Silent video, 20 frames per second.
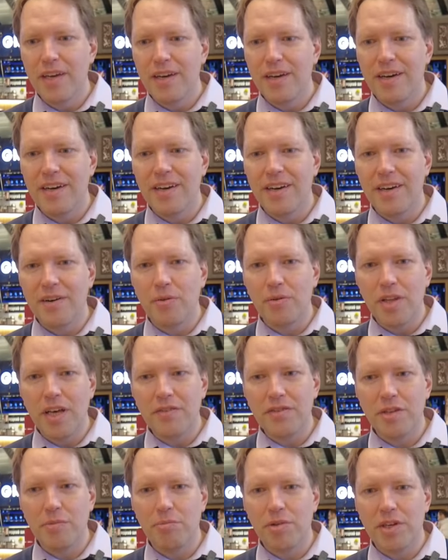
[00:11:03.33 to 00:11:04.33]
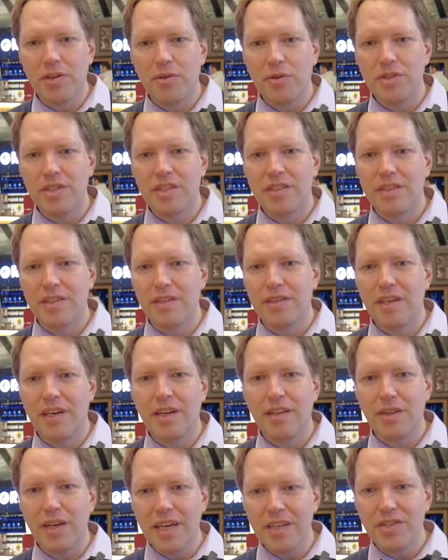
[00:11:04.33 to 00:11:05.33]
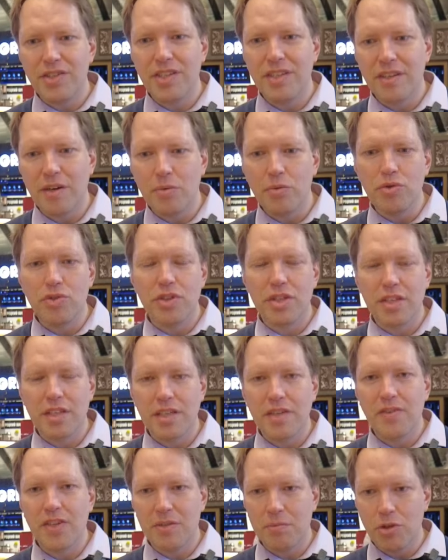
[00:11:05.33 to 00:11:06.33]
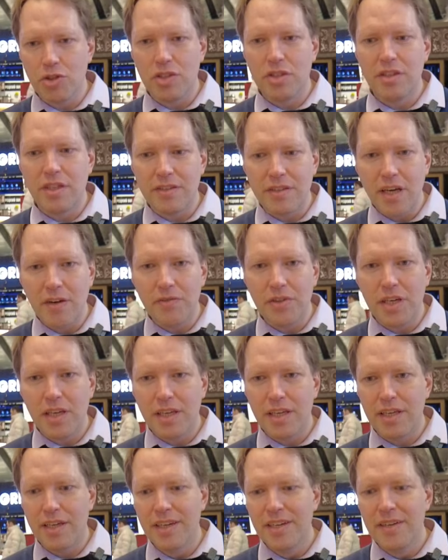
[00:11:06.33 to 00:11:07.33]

а, куда все приходят на ланчи, на ужины и, возможно, на завтраки.